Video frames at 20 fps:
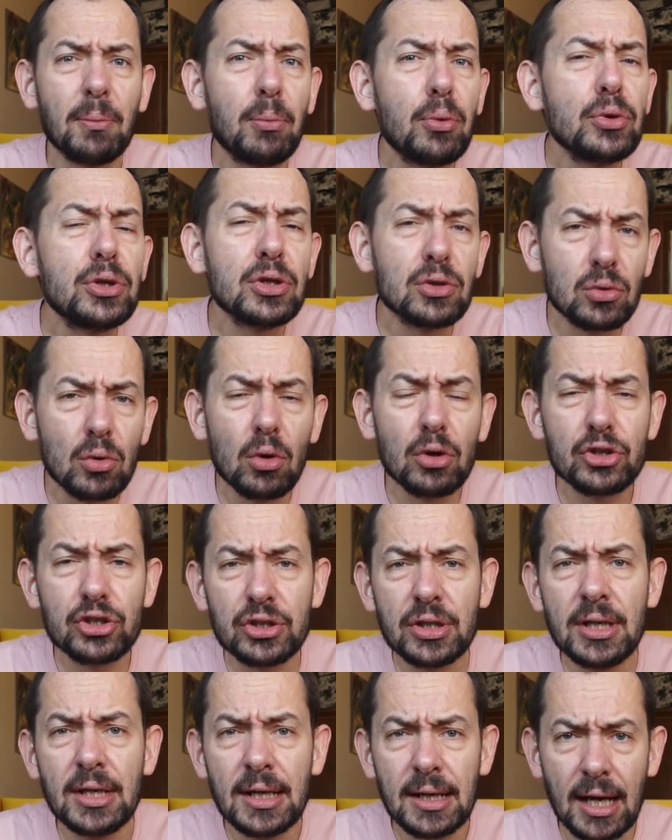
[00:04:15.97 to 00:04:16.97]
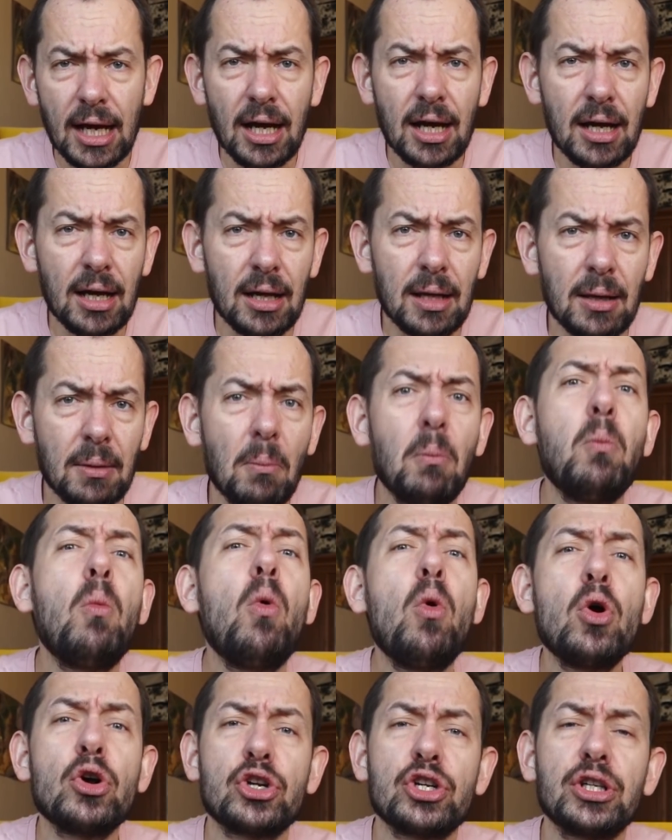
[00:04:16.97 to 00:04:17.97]
Путин должен, а,
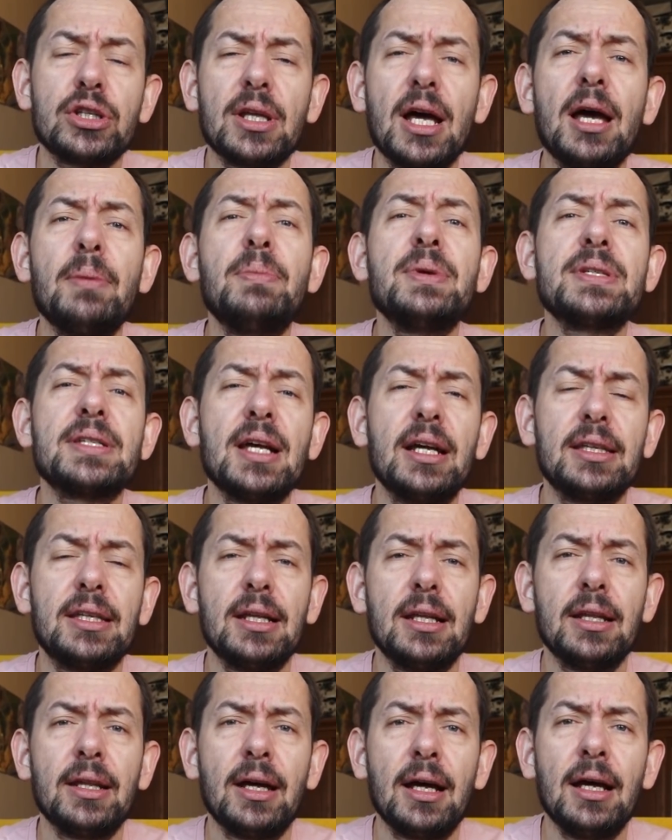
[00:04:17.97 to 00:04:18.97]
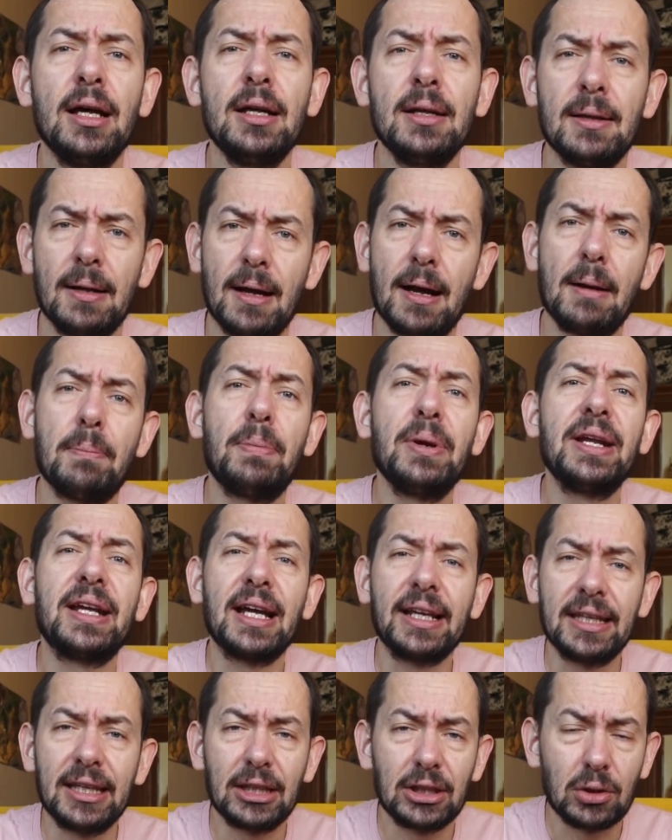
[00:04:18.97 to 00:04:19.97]
может обязательно а, при
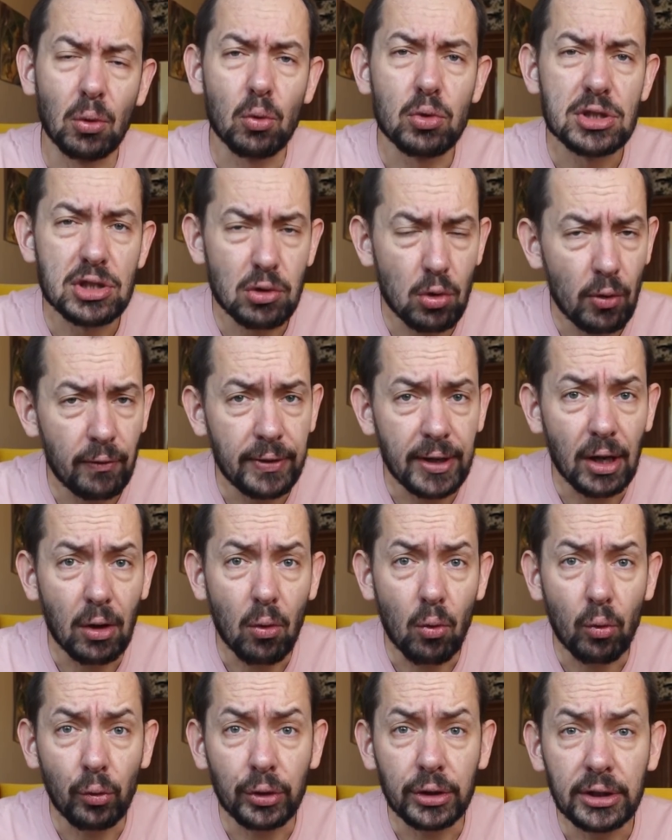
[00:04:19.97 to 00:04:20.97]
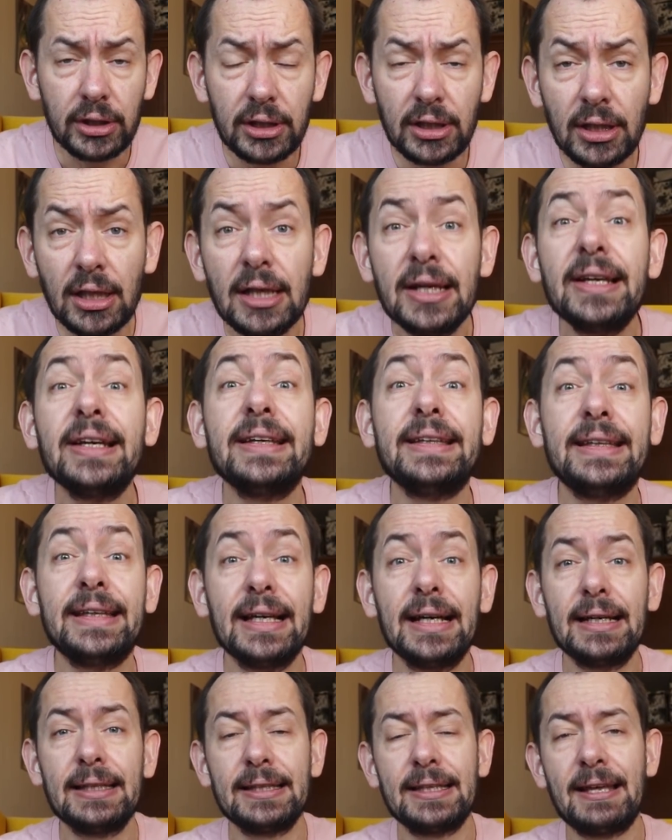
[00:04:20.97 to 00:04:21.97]
каких-то условиях уйти,
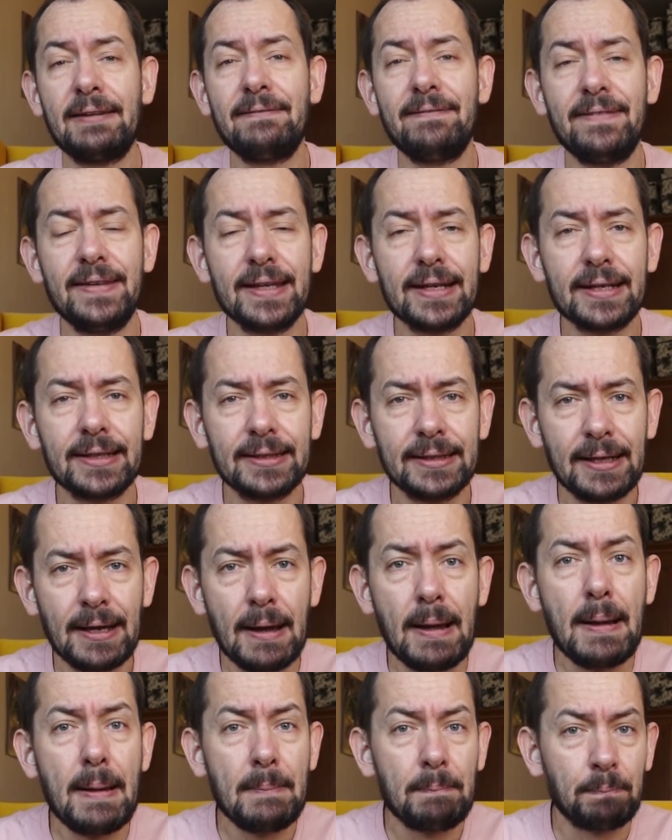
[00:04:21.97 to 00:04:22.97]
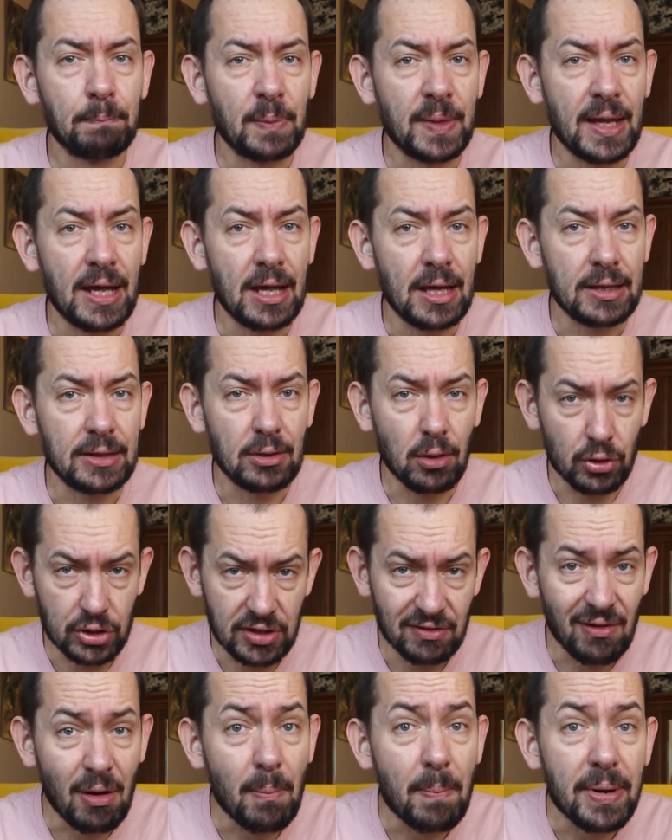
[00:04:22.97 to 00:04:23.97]
я, наверное,
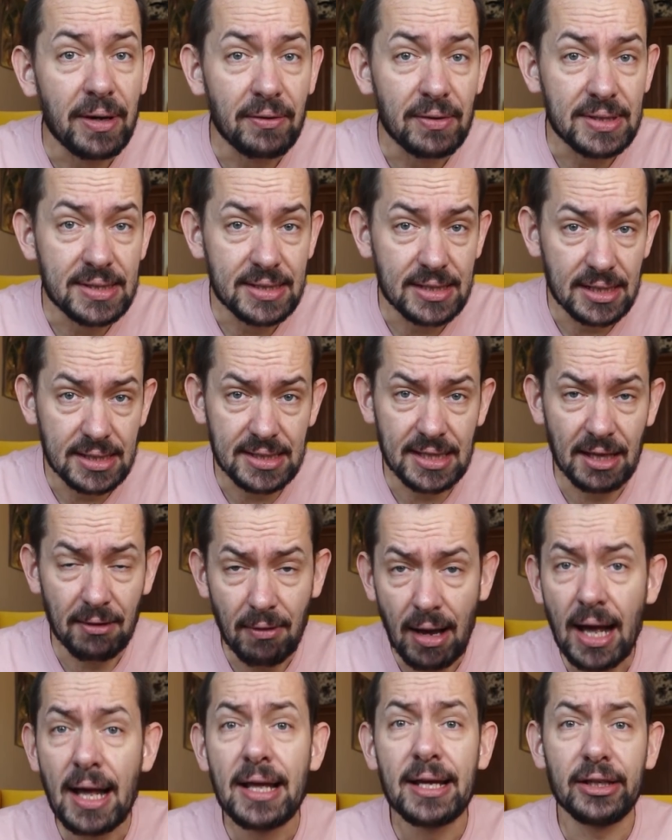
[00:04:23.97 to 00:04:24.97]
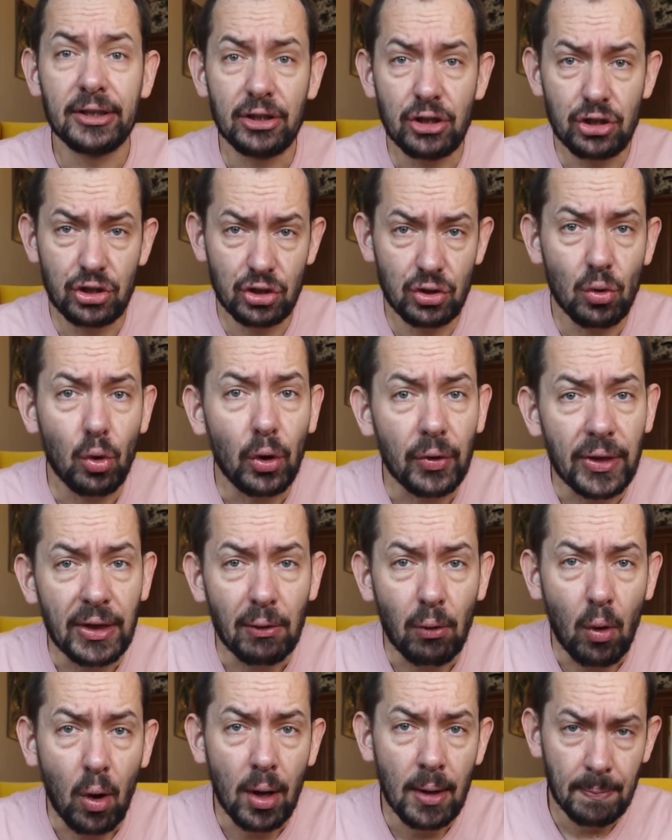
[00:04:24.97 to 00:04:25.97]
должен вам привести слова еще
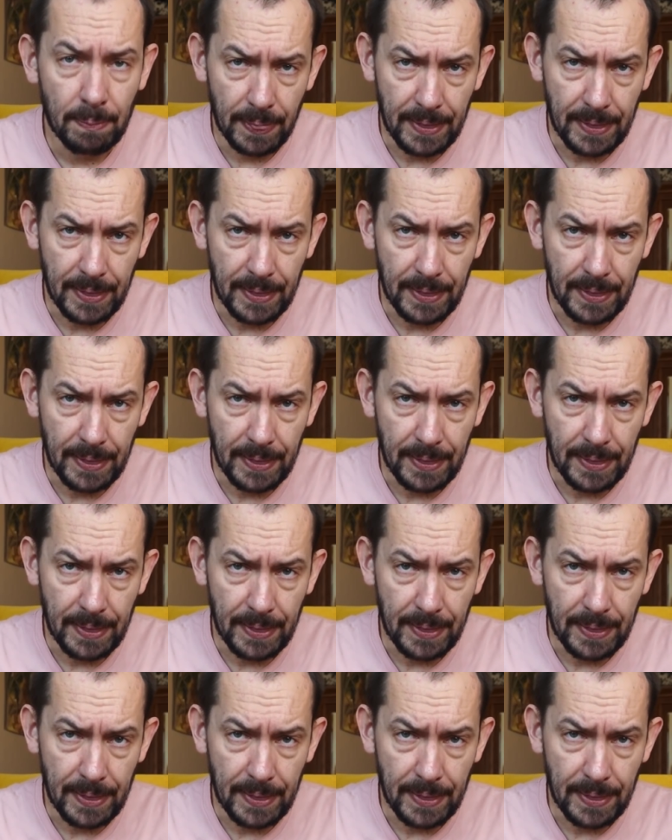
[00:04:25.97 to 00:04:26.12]
одного